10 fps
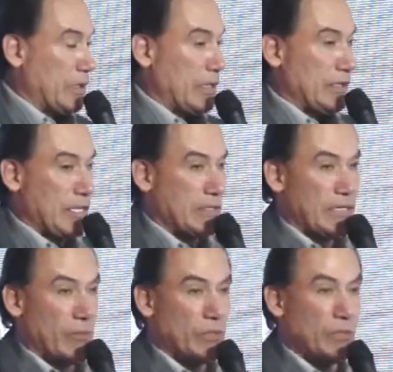porque
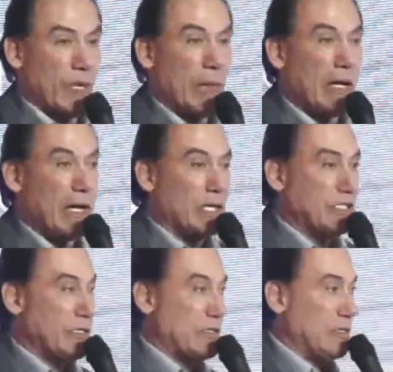trazemos uma
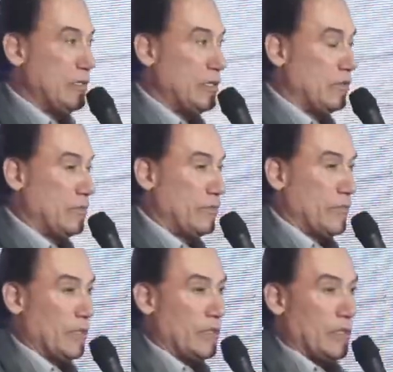bagagem nesse sentido.
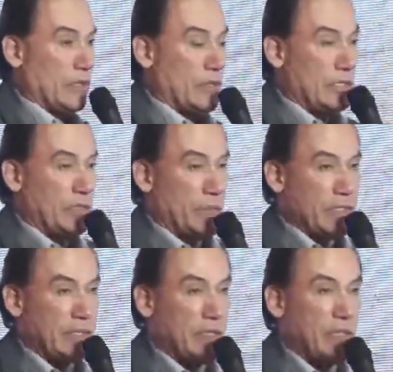A nossa
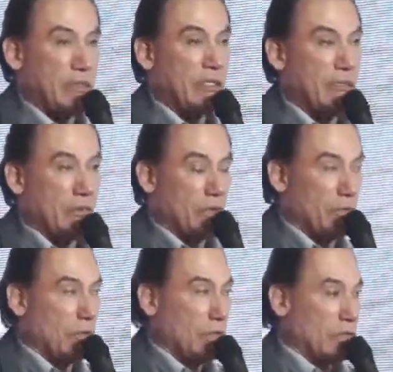empresa tem
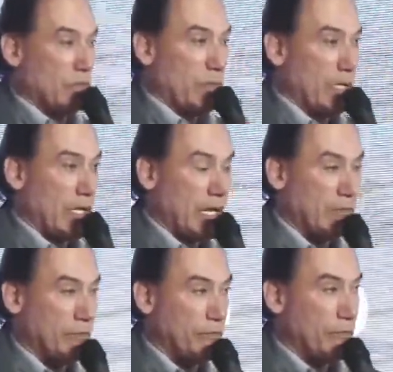38 anos no
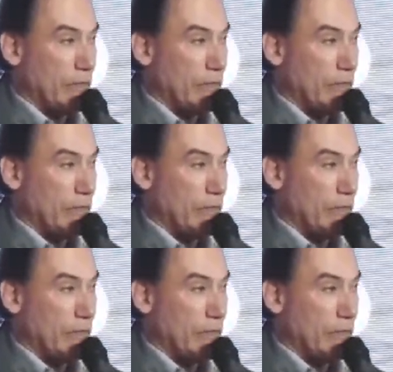mercado